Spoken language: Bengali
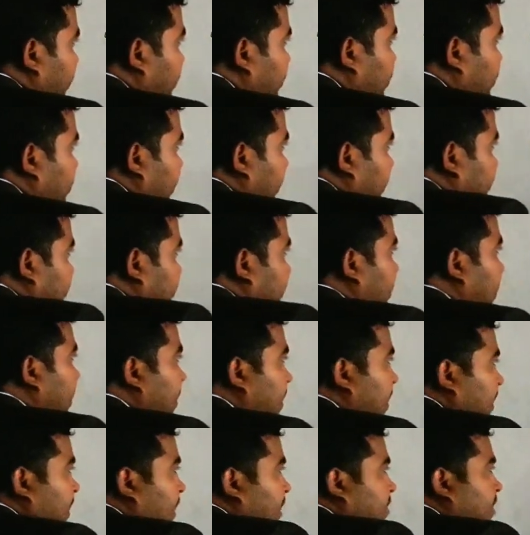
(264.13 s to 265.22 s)
রেজিস্ট্যান্স
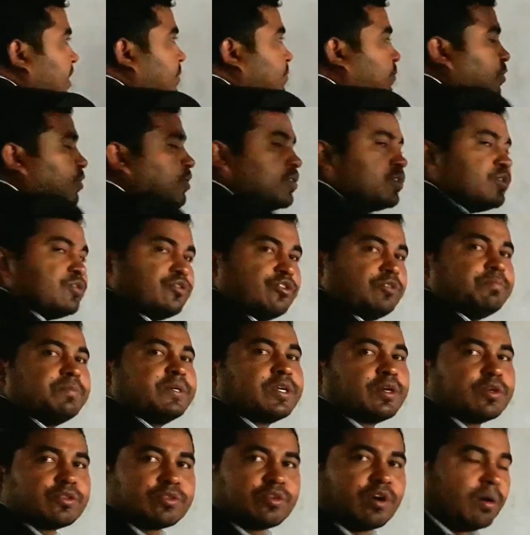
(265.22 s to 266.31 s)
এখানকার ভোল্টেজ ড্রপ
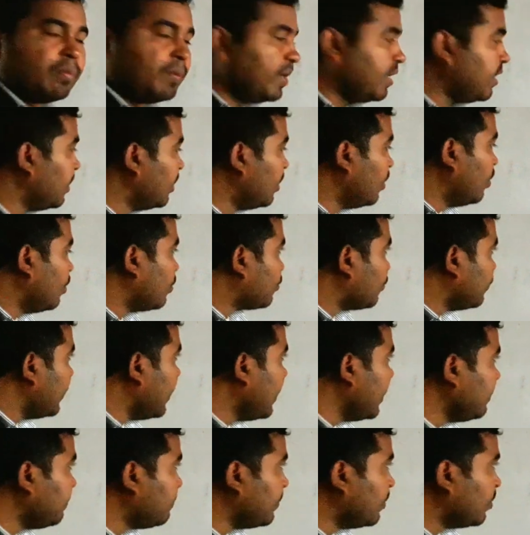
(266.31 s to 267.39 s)
বের করতে হবে তো
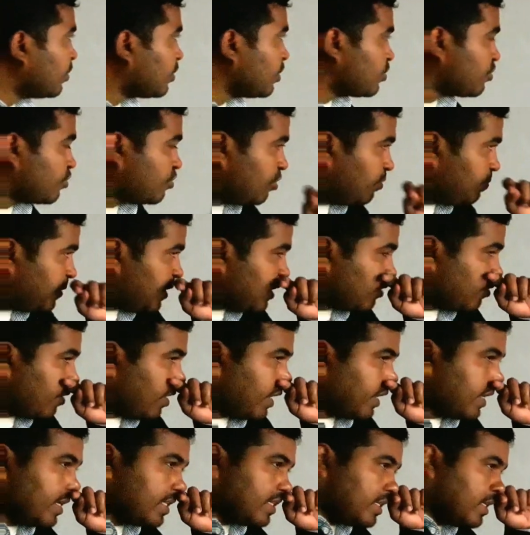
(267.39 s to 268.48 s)
এই ভোল্টেজ ড্রপ বের
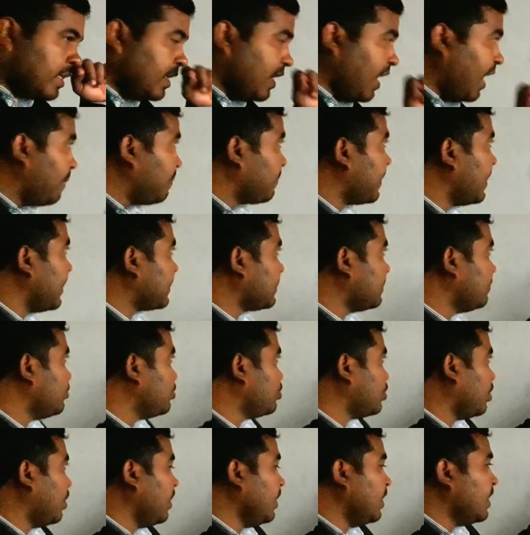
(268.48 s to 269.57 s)
করার ক্ষেত্রে আমরা একটি
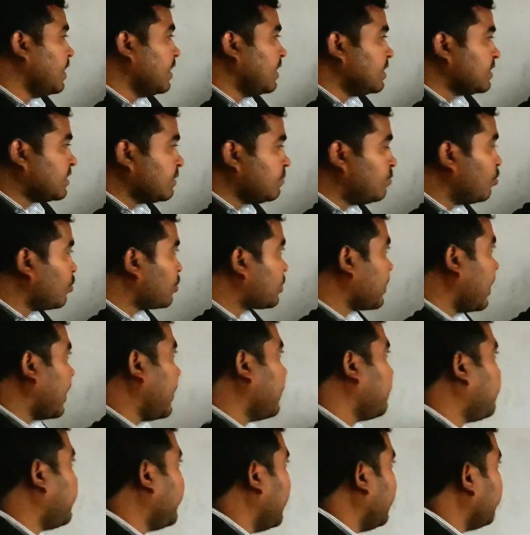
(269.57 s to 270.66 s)
বিষয় যে মোট
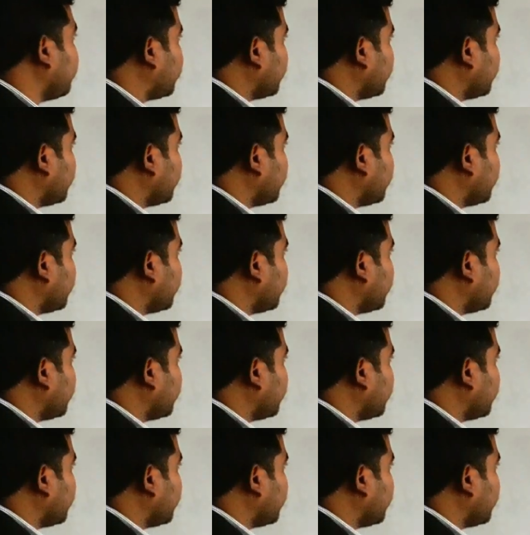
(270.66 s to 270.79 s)
কারেন্ট পেলাম